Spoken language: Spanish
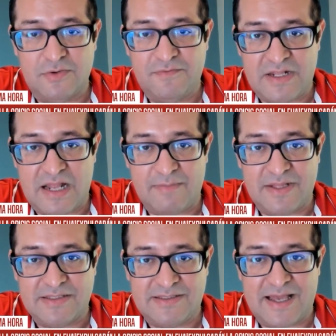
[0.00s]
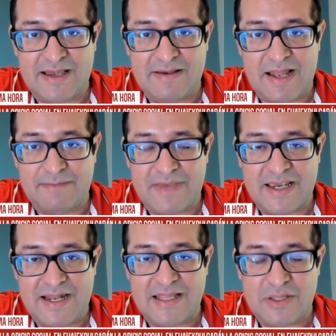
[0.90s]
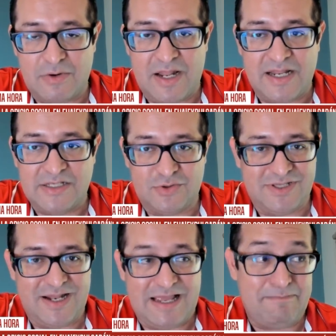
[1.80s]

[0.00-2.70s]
finalmente está en la máquina de dólares, no tienen que